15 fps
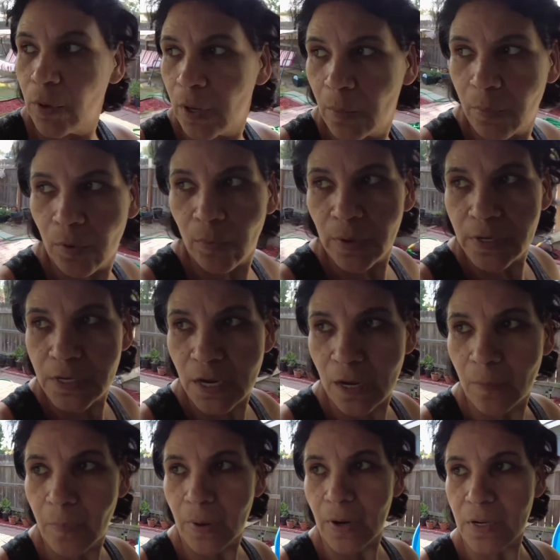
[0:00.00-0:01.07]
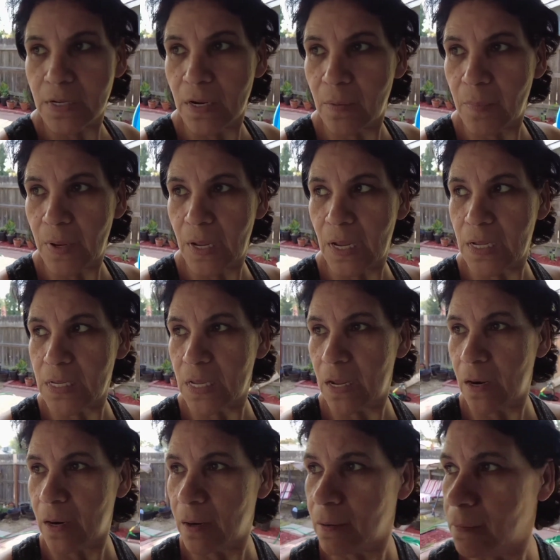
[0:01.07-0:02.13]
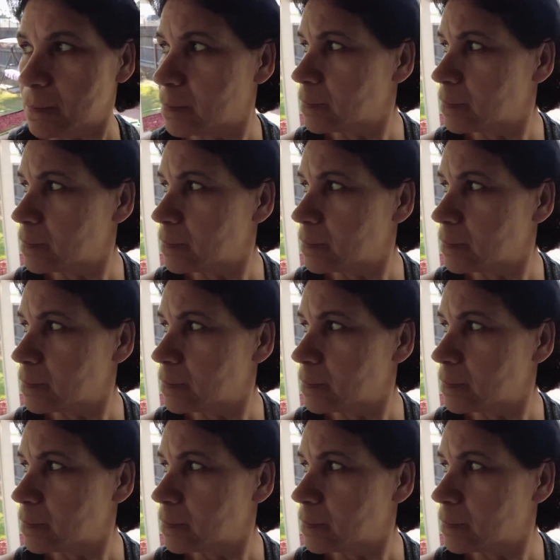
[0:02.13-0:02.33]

voy a aprovechar para hacer mi quehacer.